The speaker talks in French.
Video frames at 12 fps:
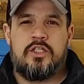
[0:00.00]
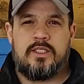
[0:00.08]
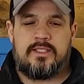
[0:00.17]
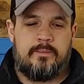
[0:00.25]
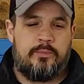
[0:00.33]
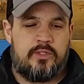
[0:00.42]

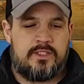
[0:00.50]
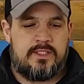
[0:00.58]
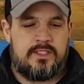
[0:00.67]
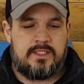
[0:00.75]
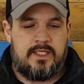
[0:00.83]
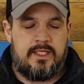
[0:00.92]
Je ne sais pas
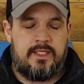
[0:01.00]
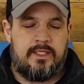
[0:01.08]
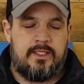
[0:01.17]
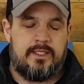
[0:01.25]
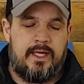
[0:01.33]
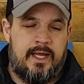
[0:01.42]

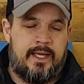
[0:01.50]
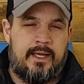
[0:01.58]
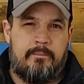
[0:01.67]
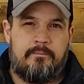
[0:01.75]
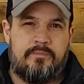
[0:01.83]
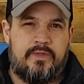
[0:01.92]
c'est la,
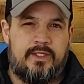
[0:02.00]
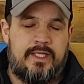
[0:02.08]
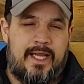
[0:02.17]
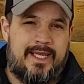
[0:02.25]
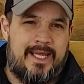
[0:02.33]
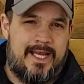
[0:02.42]

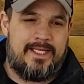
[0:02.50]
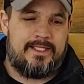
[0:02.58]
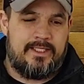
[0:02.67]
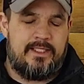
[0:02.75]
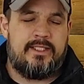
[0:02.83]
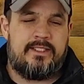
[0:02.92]
la,
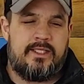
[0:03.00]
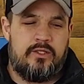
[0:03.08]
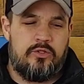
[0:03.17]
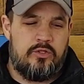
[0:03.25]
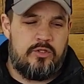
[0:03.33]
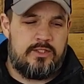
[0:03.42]
qualité des
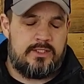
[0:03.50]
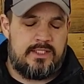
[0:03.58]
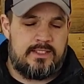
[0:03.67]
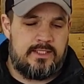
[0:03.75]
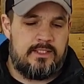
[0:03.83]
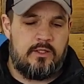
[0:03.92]
cellules,
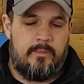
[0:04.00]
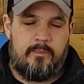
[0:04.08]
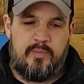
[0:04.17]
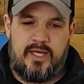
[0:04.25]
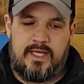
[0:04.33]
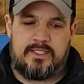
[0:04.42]
si c'est
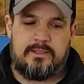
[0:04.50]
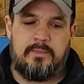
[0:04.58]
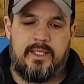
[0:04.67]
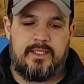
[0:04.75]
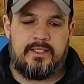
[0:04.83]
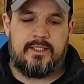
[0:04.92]
le
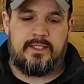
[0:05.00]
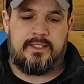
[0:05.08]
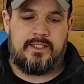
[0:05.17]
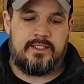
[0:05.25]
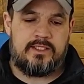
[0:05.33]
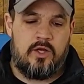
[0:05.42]
placement
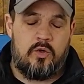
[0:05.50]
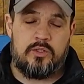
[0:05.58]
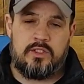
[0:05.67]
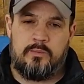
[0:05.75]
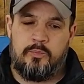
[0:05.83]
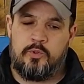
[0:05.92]
des, des,
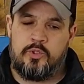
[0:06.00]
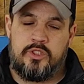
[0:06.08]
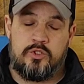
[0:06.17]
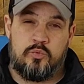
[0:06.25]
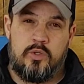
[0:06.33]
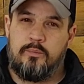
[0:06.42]
sondes qui peut
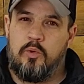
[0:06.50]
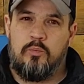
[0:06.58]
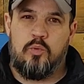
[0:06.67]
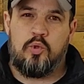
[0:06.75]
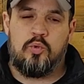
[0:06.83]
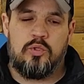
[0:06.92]
y jouer
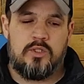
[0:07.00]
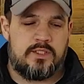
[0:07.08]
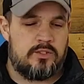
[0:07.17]
pour beaucoup.